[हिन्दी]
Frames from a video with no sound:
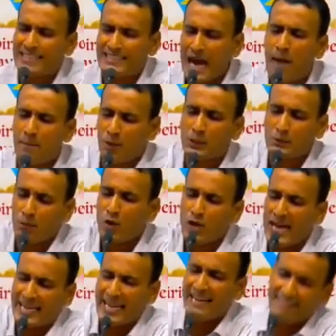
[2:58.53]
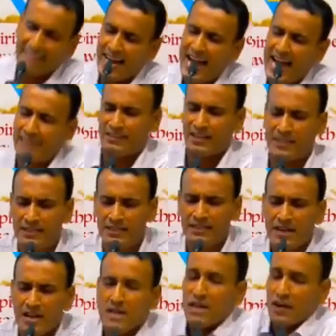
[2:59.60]
आज आप उस पुल के तहत
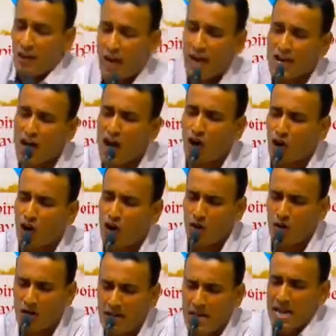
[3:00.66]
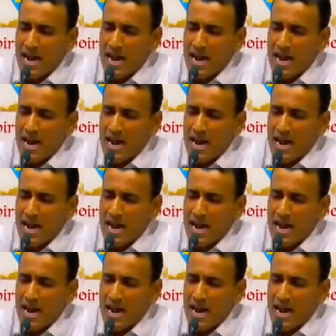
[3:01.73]
कईयों को